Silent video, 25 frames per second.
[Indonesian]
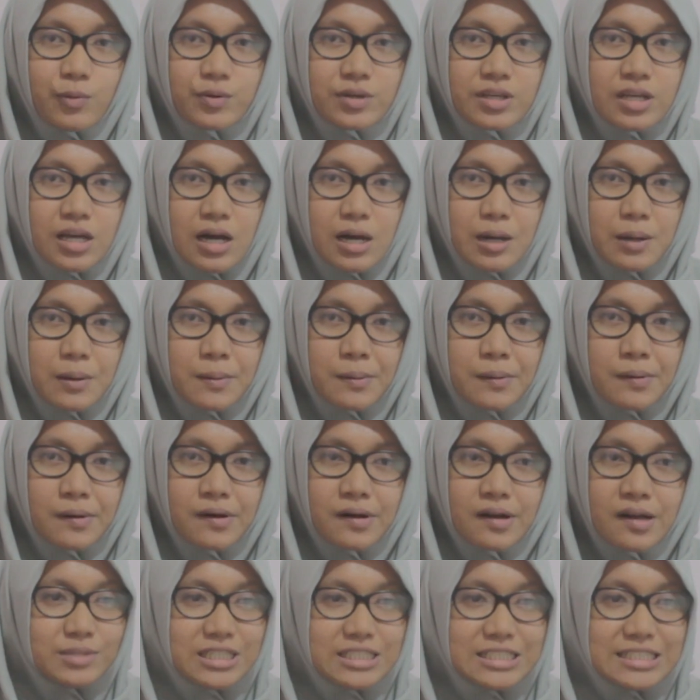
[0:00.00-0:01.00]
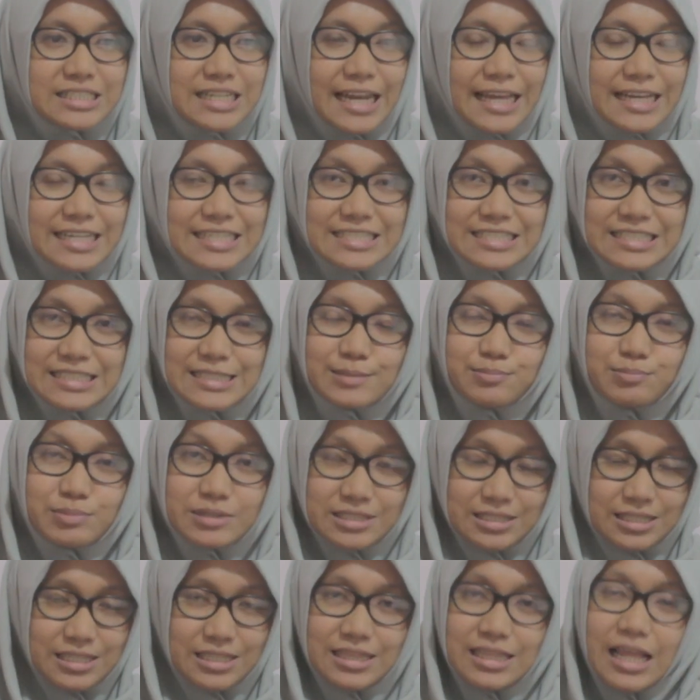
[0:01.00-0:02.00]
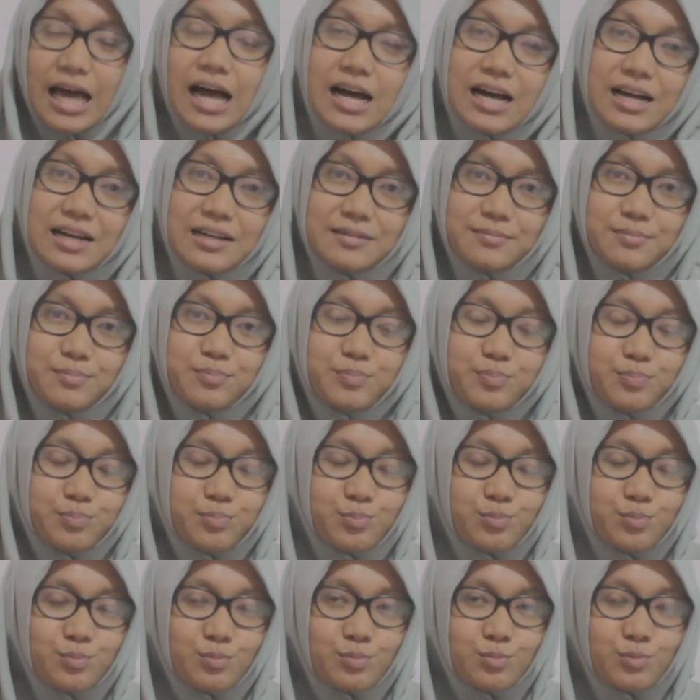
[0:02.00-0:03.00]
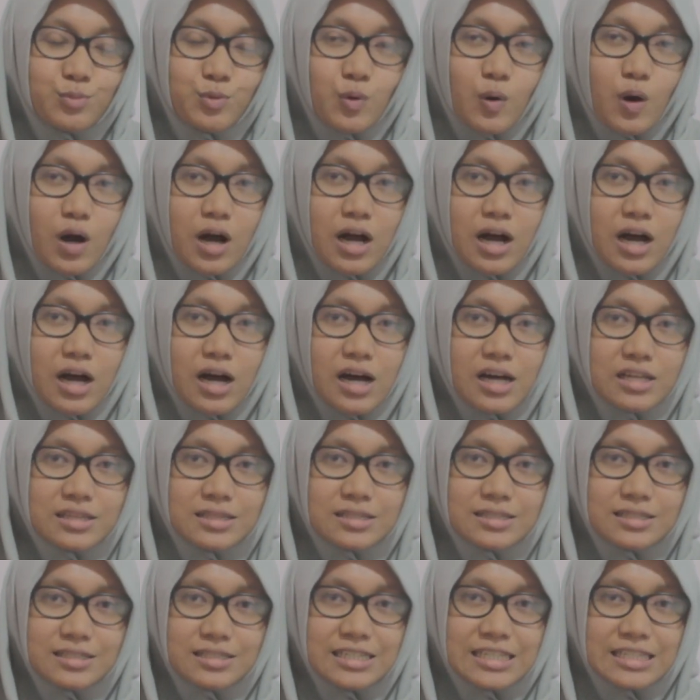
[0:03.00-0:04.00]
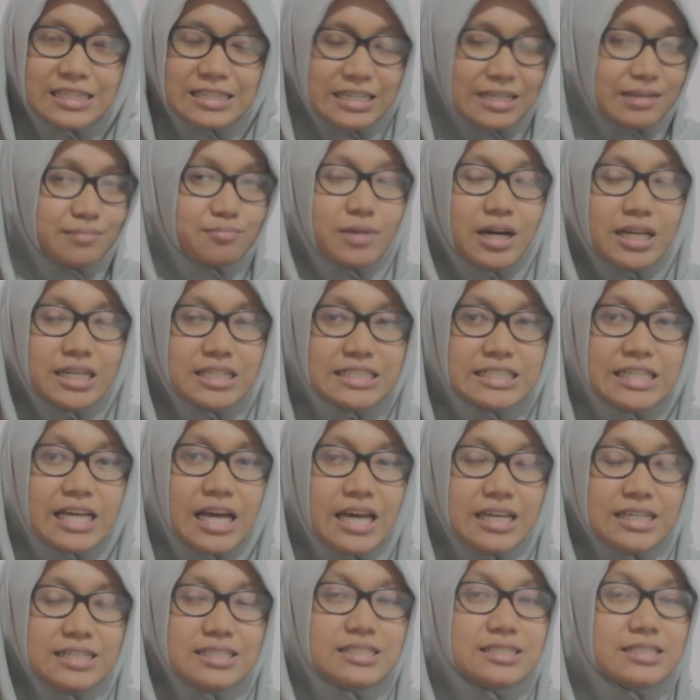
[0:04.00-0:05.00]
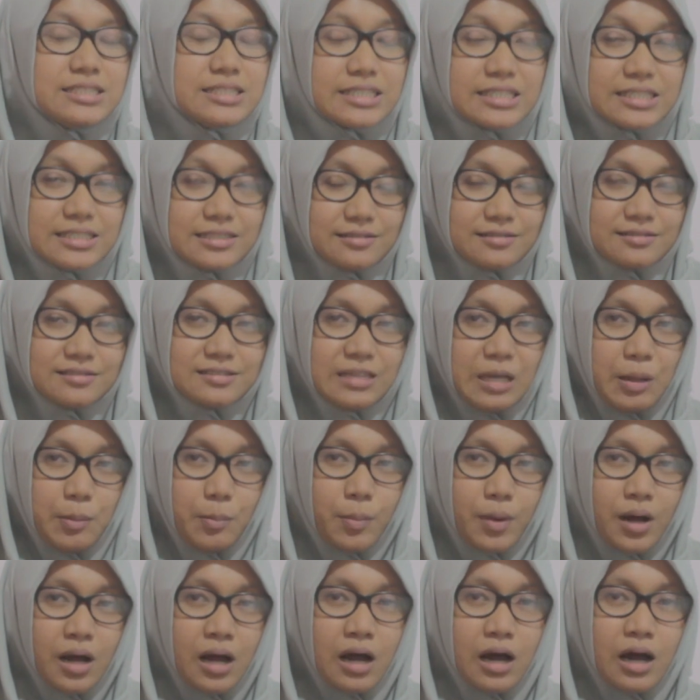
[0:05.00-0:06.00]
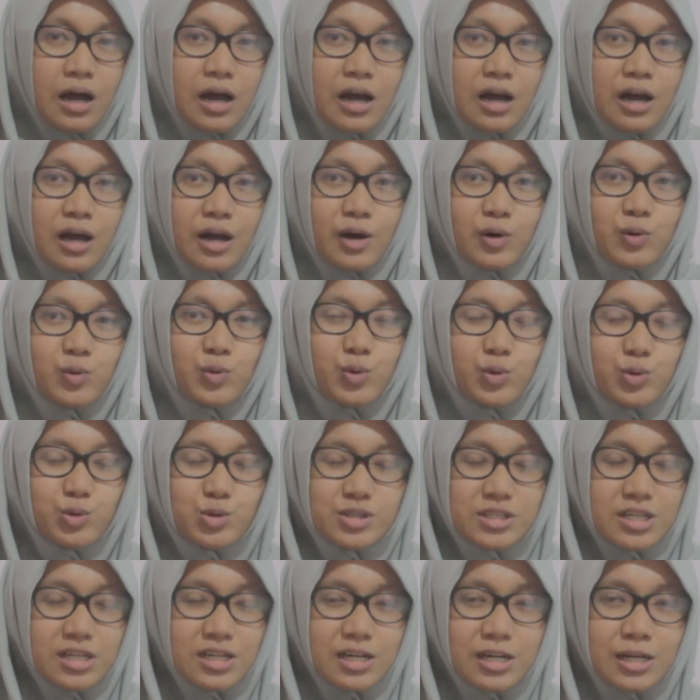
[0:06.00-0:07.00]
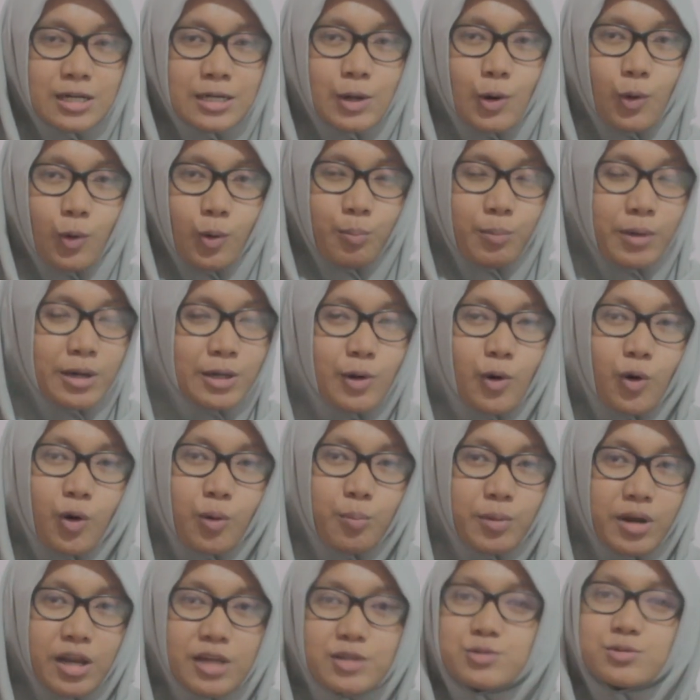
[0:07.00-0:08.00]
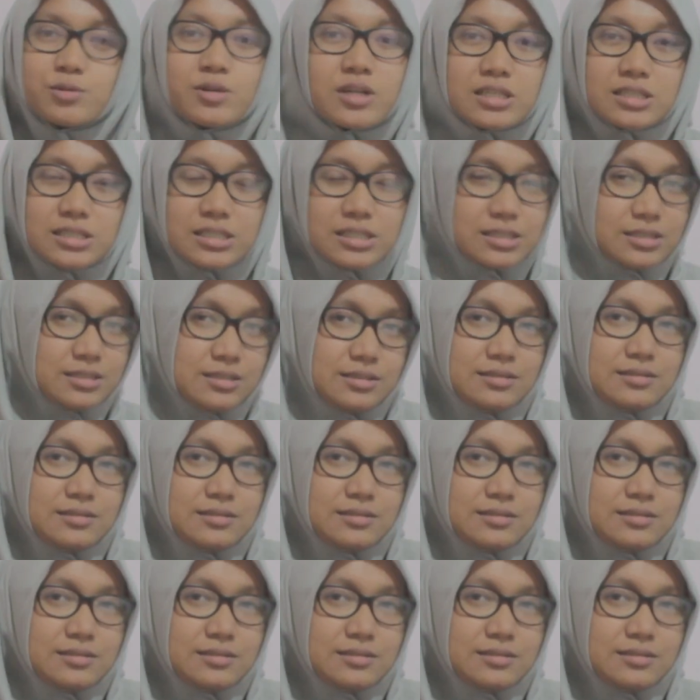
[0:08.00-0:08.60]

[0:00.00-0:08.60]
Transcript: aku yang menyeleksi peserta buat diterima dia IJ sama ngurusin dokumen-dokumennya juga sih